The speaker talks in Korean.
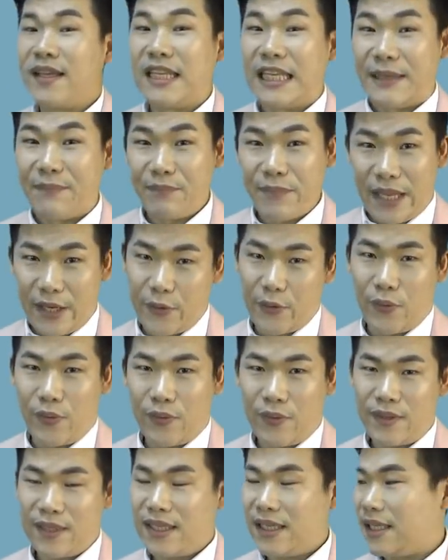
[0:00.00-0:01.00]
임대료
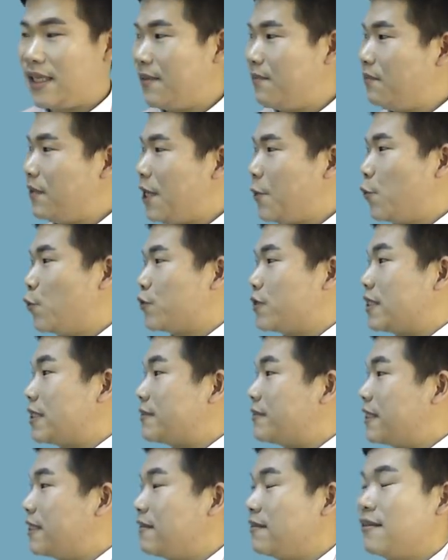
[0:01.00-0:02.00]
임대
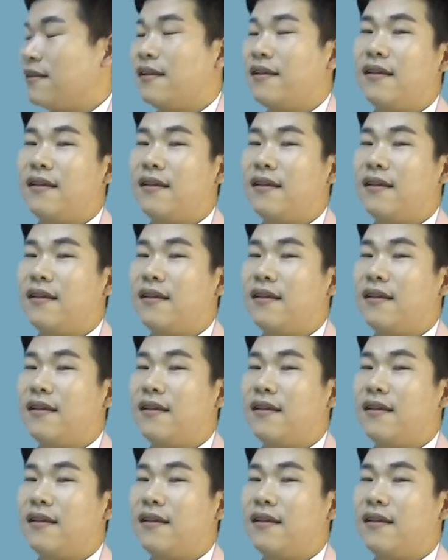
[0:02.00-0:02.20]
보증금을